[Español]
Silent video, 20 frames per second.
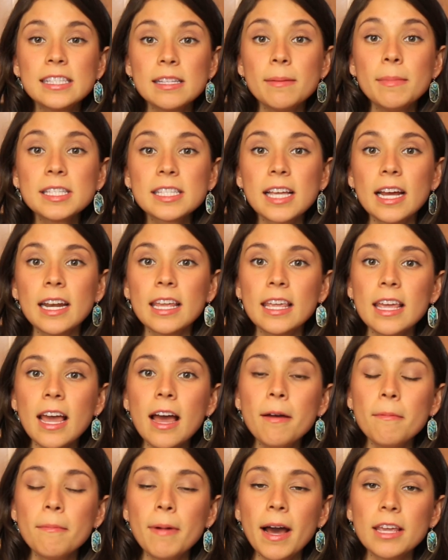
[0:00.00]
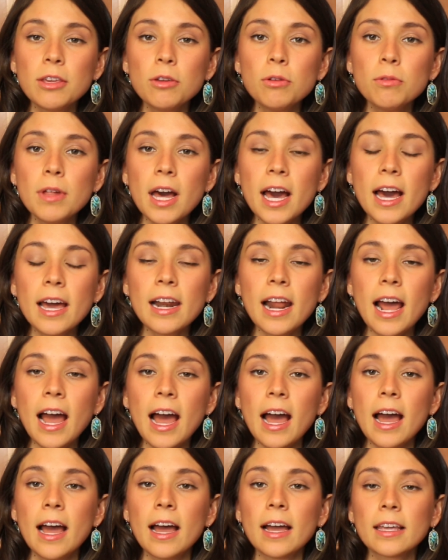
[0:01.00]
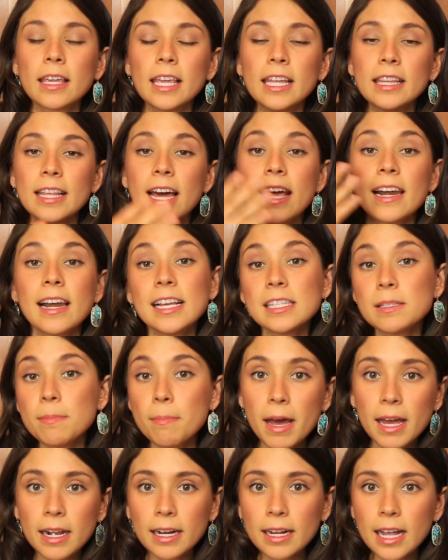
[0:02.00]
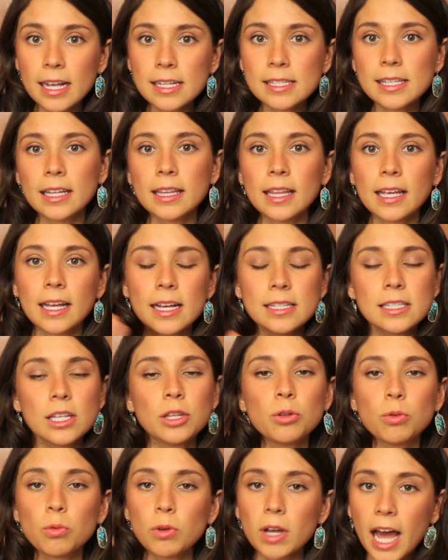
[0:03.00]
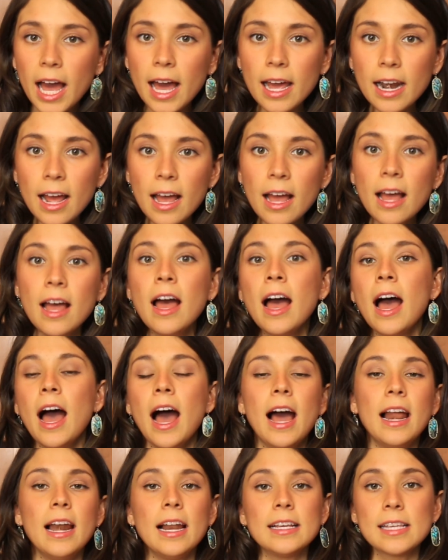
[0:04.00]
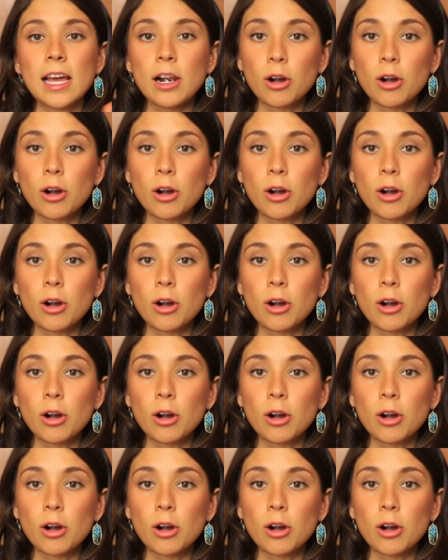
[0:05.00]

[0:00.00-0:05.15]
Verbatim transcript: Esta mascarilla va a ayudar a quitar las marcas que tengas en tu cara, a las